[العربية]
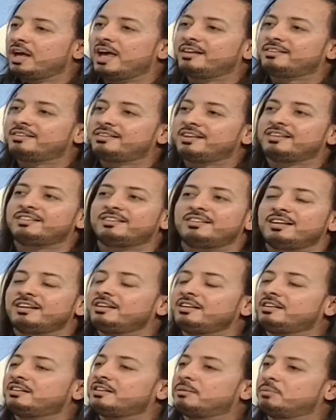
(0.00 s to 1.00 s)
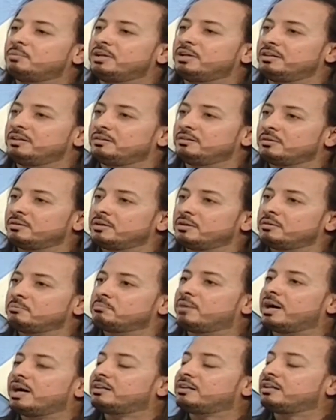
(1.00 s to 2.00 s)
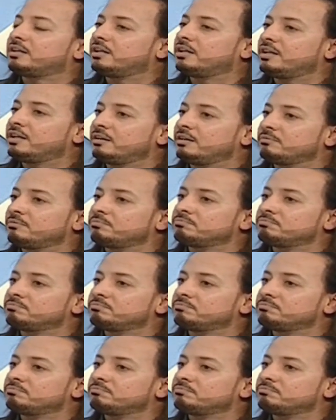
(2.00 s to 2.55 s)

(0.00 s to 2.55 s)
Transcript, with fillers: اساسيات التمرين بعد كده